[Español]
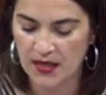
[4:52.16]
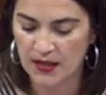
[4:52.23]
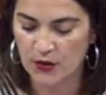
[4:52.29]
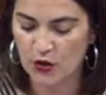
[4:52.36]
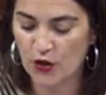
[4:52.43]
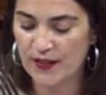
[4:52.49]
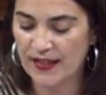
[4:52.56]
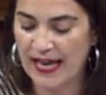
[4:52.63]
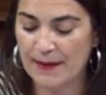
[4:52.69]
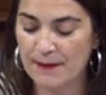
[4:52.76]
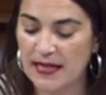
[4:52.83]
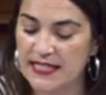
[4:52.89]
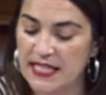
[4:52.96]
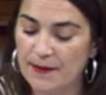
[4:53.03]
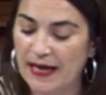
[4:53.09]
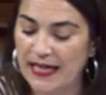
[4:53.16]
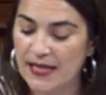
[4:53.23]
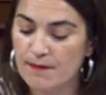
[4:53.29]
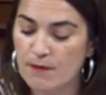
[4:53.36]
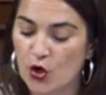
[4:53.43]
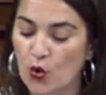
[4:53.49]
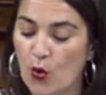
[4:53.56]
Donde hay
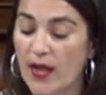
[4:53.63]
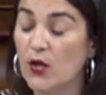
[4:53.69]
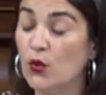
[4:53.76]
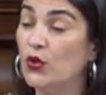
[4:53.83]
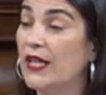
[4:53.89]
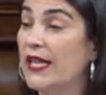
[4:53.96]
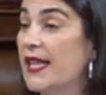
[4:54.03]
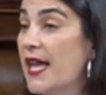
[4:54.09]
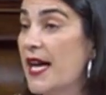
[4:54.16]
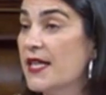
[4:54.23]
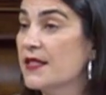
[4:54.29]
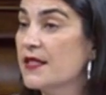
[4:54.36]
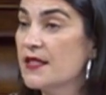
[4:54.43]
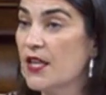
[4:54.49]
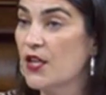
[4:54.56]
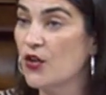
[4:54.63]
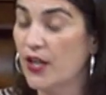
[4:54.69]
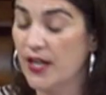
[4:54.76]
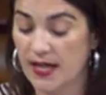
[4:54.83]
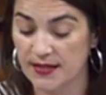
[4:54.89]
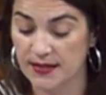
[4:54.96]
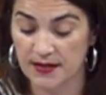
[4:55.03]
maximalismo no hay utilidad,
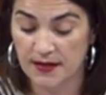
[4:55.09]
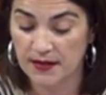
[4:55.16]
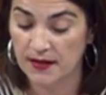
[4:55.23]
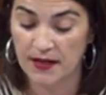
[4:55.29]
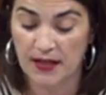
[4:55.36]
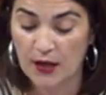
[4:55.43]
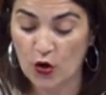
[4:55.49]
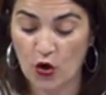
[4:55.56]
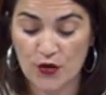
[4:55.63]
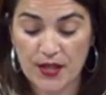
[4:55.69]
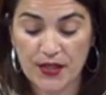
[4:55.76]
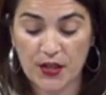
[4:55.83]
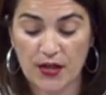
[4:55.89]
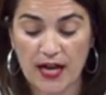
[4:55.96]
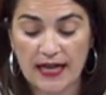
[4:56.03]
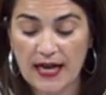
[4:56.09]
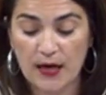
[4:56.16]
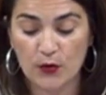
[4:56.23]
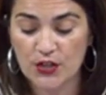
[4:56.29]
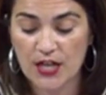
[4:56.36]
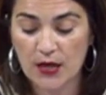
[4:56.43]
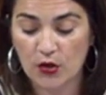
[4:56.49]
señorías. Condicionar la
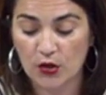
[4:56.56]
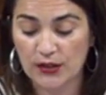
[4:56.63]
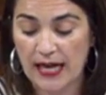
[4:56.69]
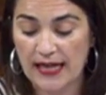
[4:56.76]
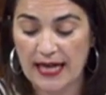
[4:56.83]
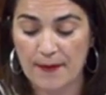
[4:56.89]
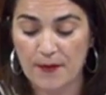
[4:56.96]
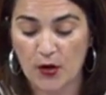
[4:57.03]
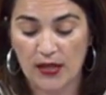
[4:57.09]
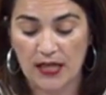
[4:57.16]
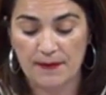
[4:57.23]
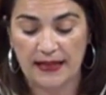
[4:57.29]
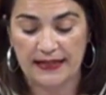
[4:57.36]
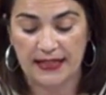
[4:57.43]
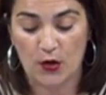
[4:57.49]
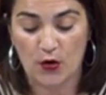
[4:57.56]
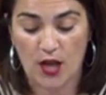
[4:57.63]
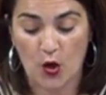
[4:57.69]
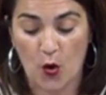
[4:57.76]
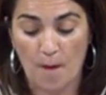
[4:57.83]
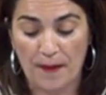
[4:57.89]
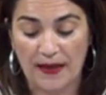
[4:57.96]
lucha contra el cambio climático que
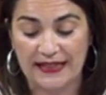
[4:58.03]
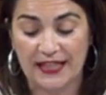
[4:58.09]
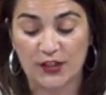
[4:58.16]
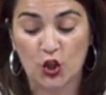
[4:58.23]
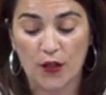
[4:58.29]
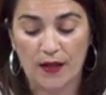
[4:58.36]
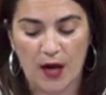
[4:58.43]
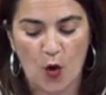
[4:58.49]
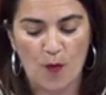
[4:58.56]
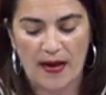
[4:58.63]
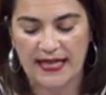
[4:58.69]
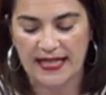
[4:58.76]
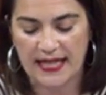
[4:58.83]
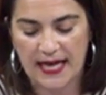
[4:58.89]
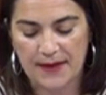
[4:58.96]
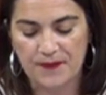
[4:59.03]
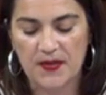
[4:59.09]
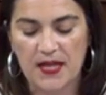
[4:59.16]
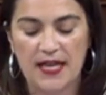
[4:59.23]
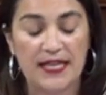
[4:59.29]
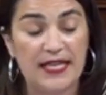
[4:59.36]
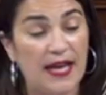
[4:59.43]
compete a toda la humanidad
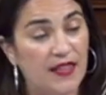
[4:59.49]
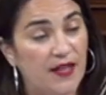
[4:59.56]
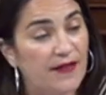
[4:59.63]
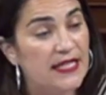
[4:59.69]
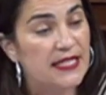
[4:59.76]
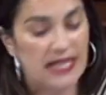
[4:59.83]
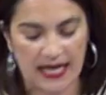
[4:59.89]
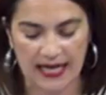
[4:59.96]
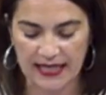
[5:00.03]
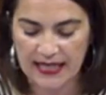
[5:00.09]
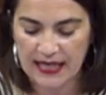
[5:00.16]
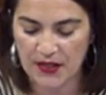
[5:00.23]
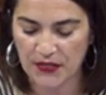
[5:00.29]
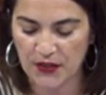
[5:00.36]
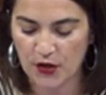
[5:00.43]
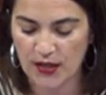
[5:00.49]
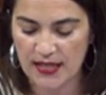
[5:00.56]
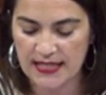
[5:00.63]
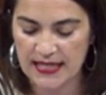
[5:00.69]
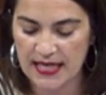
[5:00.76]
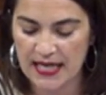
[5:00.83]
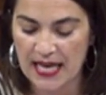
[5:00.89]
y a diversas
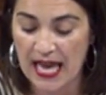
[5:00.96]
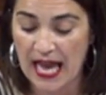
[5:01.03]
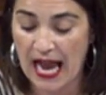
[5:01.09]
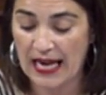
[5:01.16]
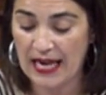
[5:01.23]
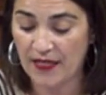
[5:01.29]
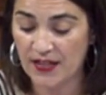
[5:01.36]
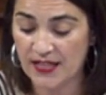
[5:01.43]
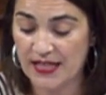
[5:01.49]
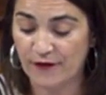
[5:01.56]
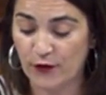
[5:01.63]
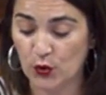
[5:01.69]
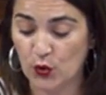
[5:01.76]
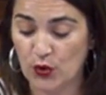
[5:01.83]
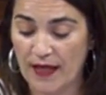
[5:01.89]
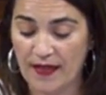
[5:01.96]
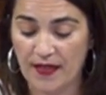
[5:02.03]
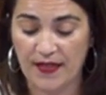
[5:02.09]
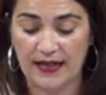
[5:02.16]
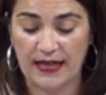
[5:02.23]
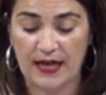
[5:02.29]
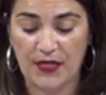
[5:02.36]
generaciones a las desafortunadas
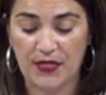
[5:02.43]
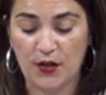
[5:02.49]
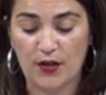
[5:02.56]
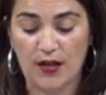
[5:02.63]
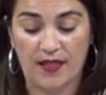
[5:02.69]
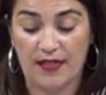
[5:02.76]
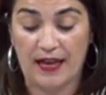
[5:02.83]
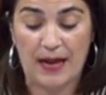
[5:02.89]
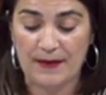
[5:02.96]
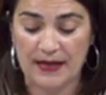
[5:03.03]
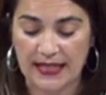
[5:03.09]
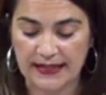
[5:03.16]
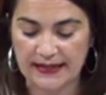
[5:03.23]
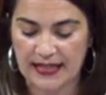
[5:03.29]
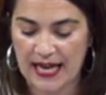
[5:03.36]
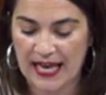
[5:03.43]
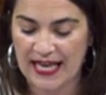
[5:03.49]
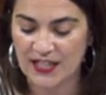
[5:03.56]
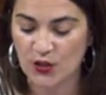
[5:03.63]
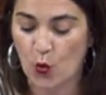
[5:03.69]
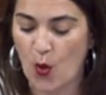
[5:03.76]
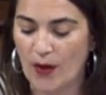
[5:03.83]
declaraciones de la ministra
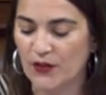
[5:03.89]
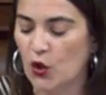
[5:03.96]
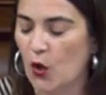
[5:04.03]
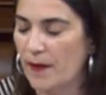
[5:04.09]
es cuanto